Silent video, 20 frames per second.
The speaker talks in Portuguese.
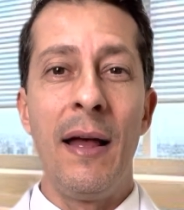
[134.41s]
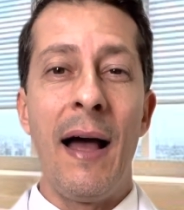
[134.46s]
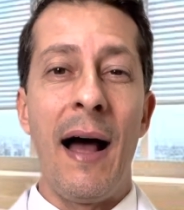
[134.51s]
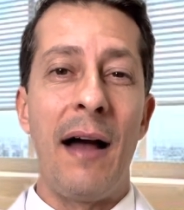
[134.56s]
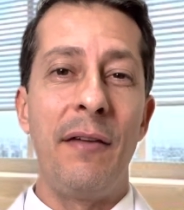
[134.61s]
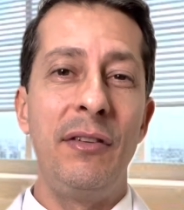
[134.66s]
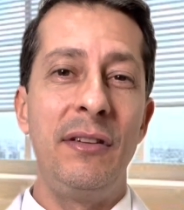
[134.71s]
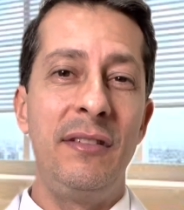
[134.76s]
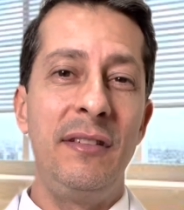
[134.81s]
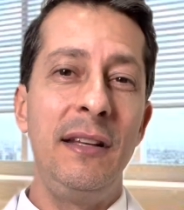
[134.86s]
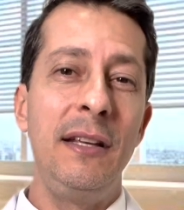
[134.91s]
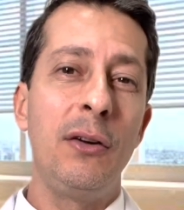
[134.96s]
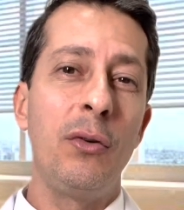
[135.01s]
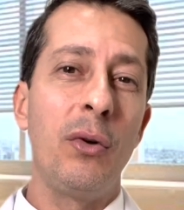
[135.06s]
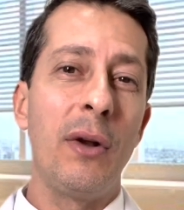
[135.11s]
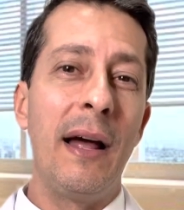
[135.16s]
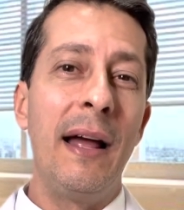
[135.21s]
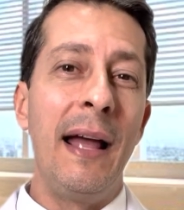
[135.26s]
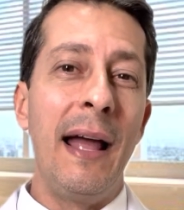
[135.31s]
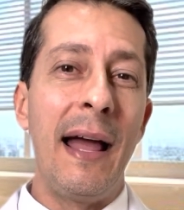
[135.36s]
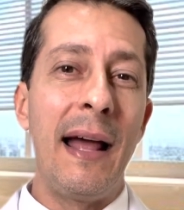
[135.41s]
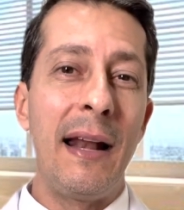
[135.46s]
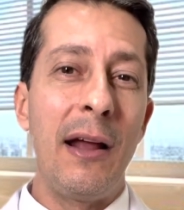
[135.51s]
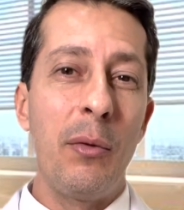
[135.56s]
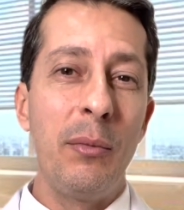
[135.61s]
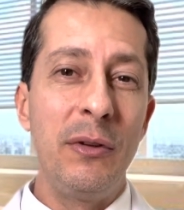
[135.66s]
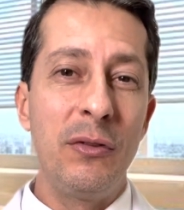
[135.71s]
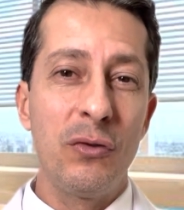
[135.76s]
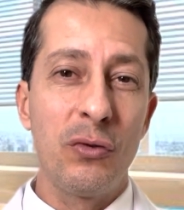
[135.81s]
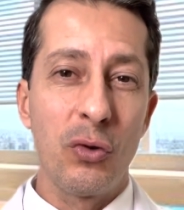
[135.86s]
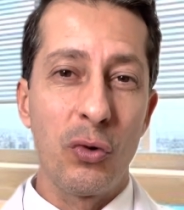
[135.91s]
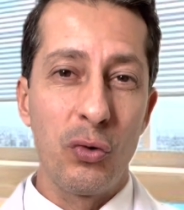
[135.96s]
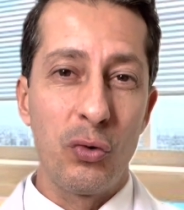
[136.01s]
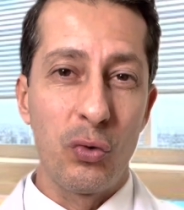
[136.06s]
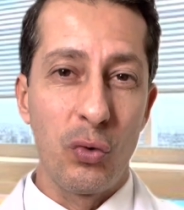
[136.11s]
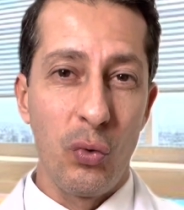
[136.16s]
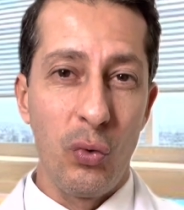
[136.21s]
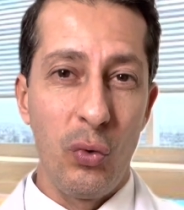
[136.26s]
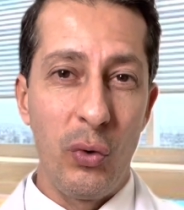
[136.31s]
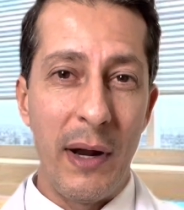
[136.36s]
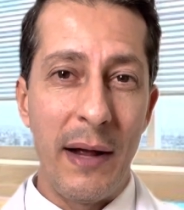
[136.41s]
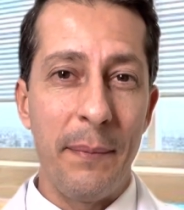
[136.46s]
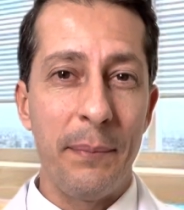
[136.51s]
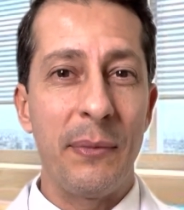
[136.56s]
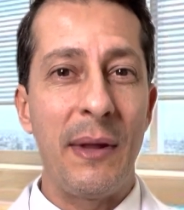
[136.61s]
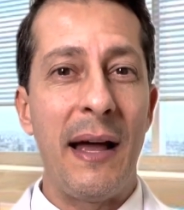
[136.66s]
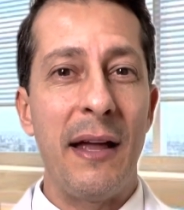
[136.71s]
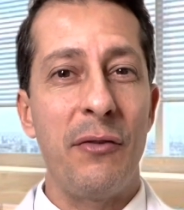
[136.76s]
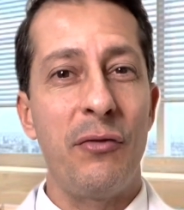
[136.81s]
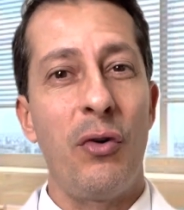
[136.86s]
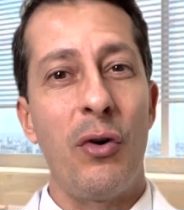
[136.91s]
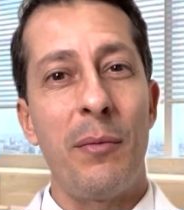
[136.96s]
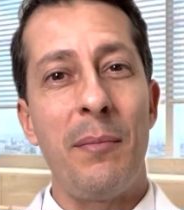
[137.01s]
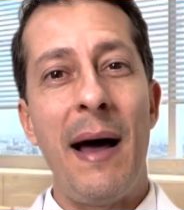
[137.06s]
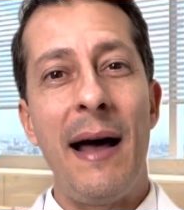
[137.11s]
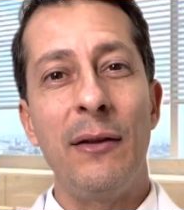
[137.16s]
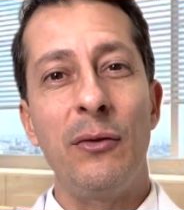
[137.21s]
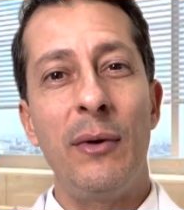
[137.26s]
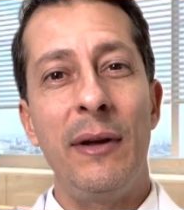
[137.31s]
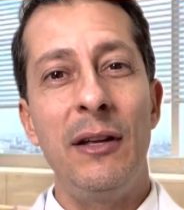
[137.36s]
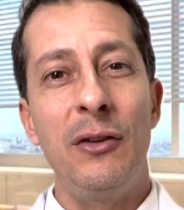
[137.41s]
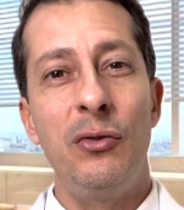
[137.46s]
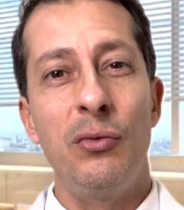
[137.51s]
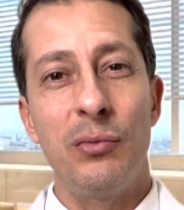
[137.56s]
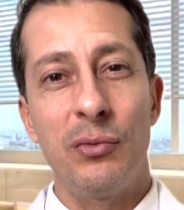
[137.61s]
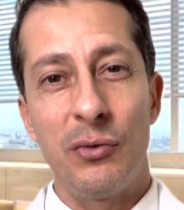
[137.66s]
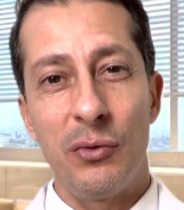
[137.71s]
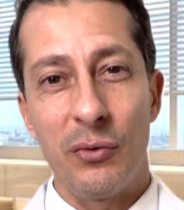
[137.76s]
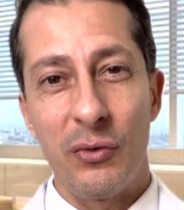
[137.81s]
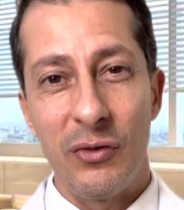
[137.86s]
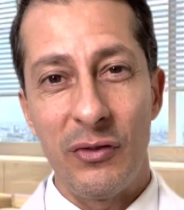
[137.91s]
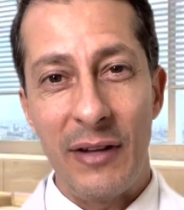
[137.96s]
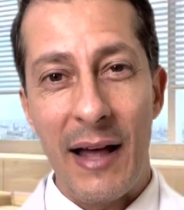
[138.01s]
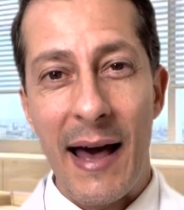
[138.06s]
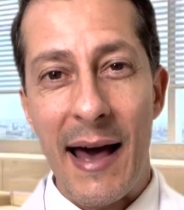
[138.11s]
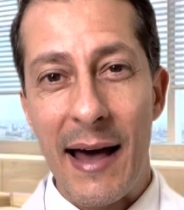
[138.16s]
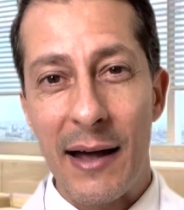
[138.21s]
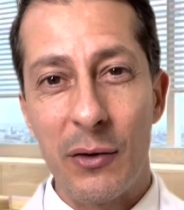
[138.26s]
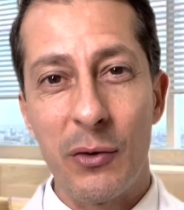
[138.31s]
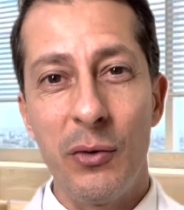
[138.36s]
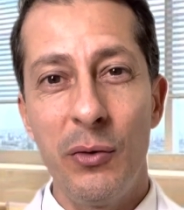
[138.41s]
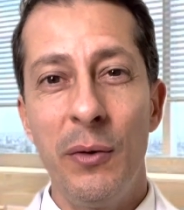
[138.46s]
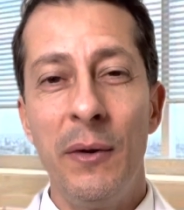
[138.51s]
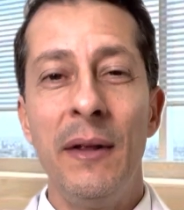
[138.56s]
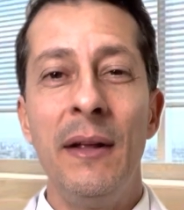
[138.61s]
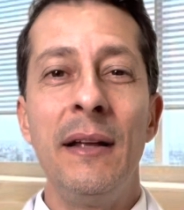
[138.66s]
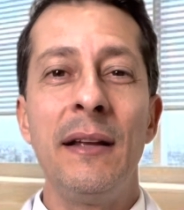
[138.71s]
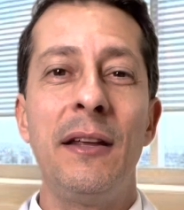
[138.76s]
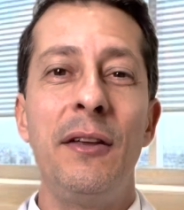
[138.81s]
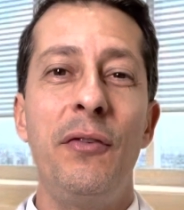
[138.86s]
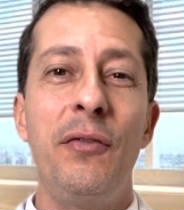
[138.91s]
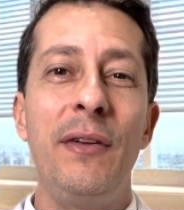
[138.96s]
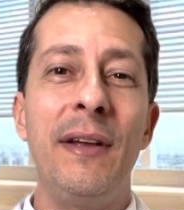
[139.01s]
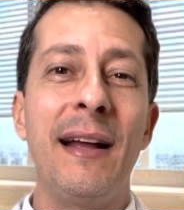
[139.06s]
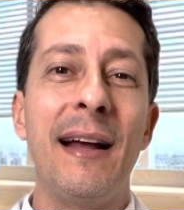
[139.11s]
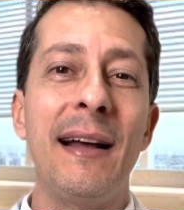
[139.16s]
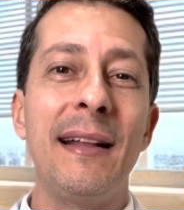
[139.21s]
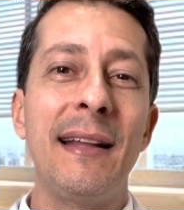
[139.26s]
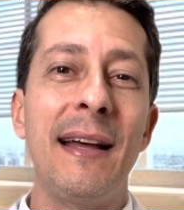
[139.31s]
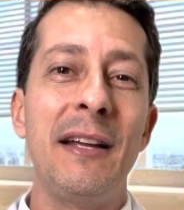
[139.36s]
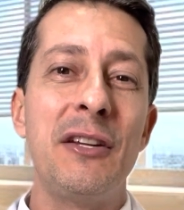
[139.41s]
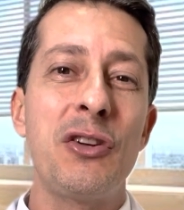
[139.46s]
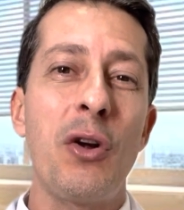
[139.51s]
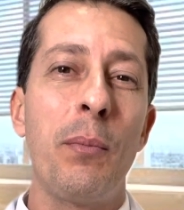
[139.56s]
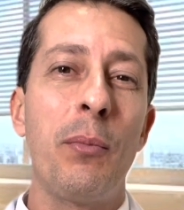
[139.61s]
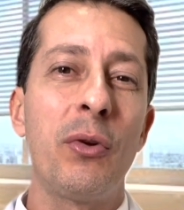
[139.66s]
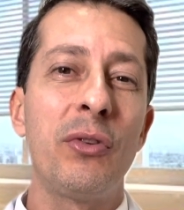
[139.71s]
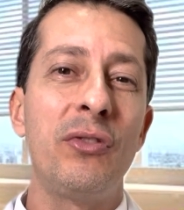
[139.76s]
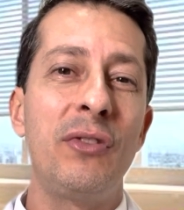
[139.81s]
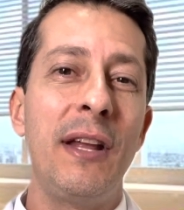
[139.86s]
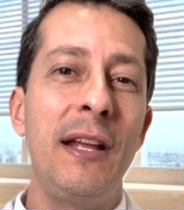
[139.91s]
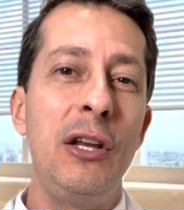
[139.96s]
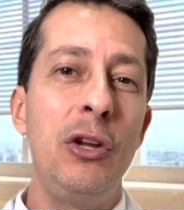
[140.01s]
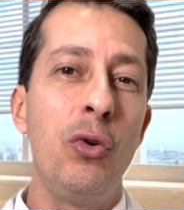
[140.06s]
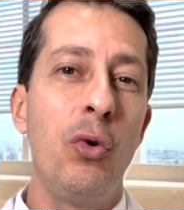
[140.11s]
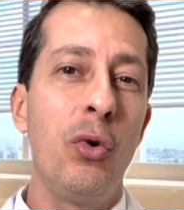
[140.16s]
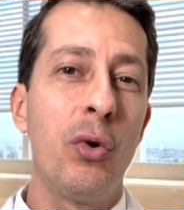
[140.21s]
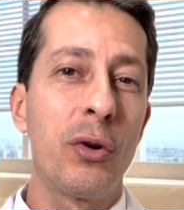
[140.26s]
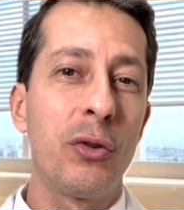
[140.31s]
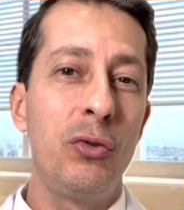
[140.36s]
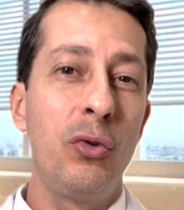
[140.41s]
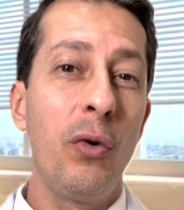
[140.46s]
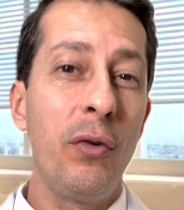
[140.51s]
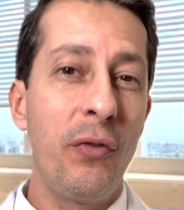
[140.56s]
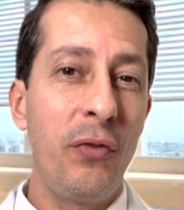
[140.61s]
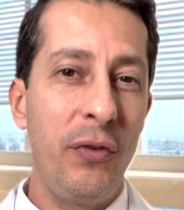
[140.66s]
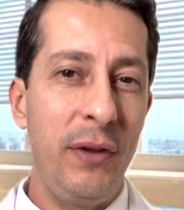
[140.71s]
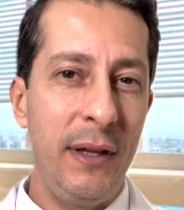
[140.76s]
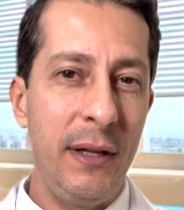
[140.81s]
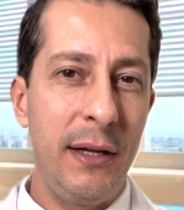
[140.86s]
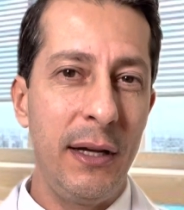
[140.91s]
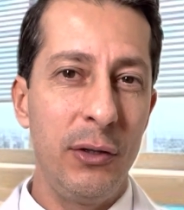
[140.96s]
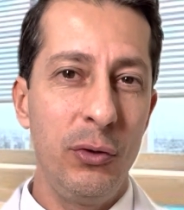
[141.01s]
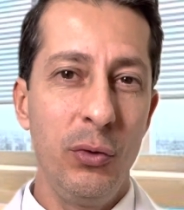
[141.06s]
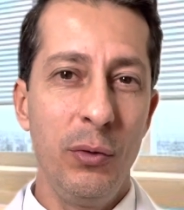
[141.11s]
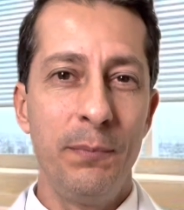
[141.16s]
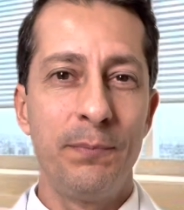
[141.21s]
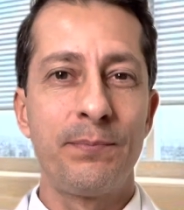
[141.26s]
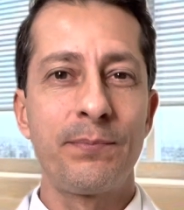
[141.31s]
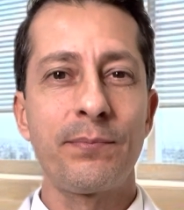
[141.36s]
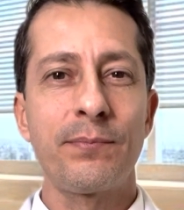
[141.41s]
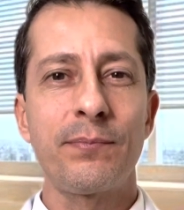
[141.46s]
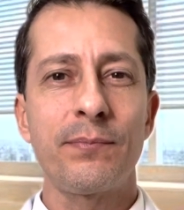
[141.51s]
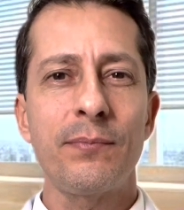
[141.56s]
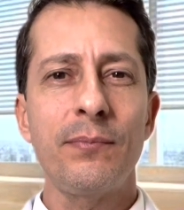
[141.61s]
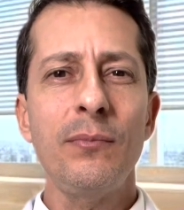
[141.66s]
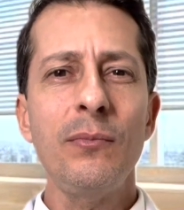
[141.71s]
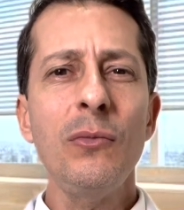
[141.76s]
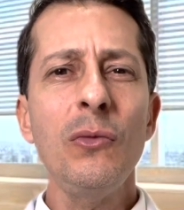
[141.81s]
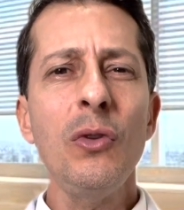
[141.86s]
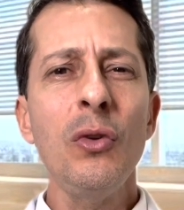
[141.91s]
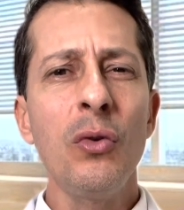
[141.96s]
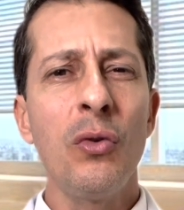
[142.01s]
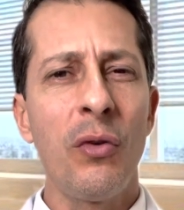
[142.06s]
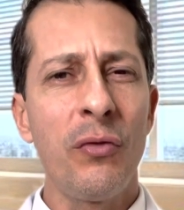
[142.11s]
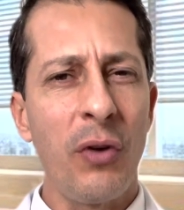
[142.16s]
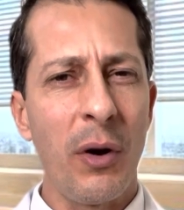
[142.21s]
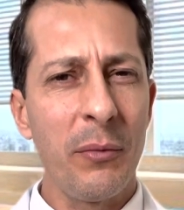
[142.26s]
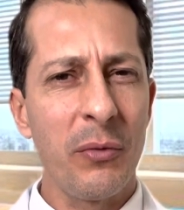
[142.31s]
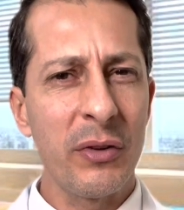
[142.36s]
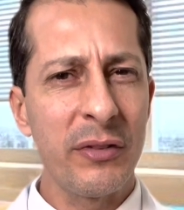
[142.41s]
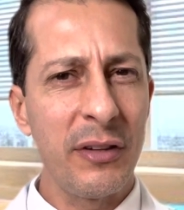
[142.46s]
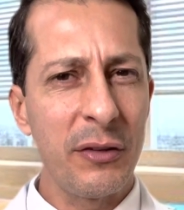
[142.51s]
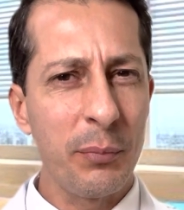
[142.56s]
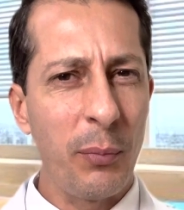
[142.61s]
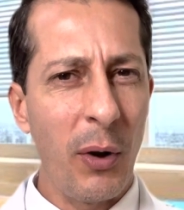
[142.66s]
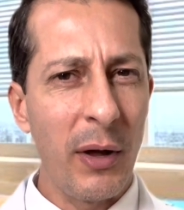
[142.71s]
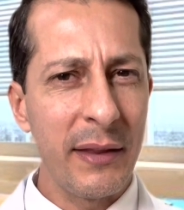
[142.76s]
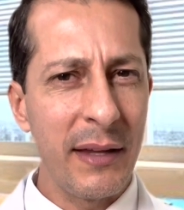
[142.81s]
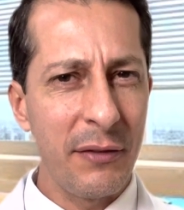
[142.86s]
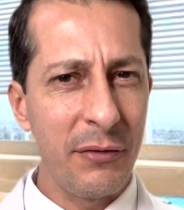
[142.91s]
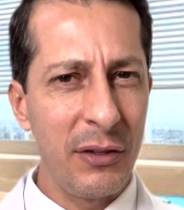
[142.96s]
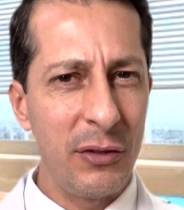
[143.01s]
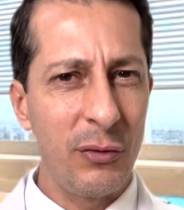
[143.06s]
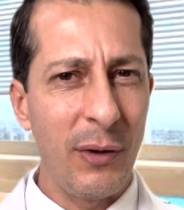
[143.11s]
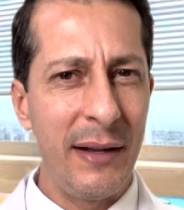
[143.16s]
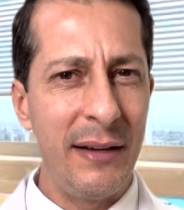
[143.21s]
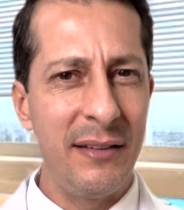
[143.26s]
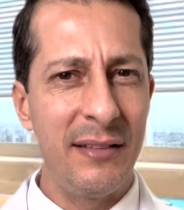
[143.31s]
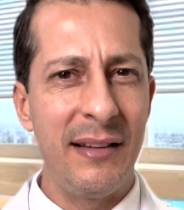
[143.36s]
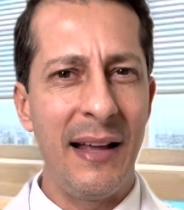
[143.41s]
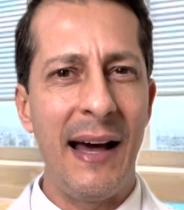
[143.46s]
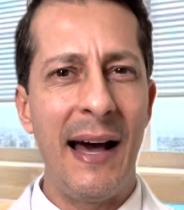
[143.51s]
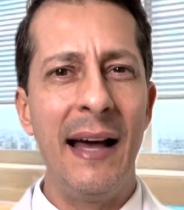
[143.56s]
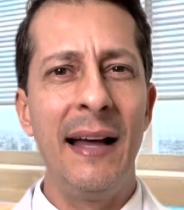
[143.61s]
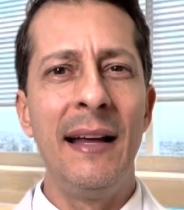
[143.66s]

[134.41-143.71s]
A vesícula, ela é uma estrutura, tá, em formato aí de um, de um saco, que fica na região posterior do fígado, conforme vocês podem visualizar